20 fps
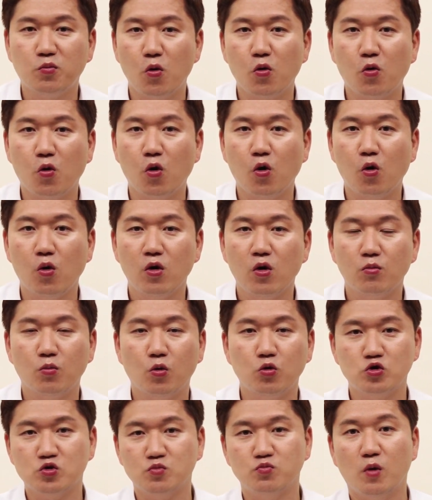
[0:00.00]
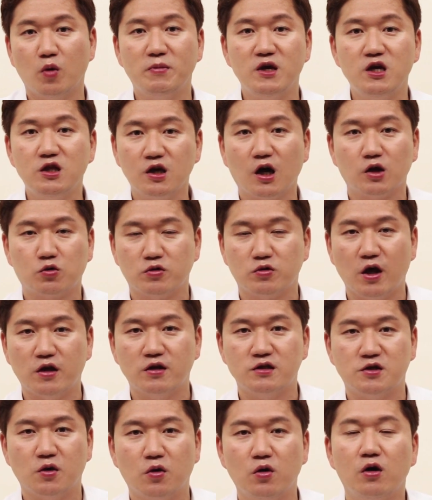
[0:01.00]
보고 뭐 요즘 뭐 미드가
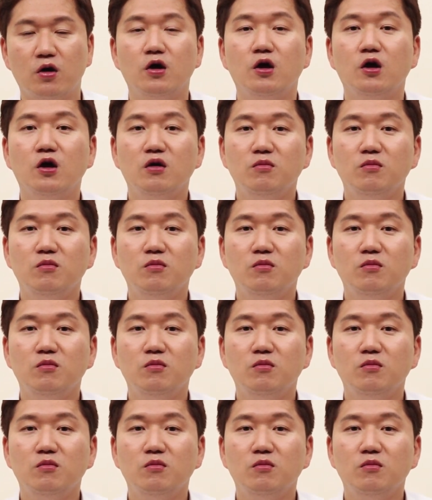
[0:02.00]
또되죠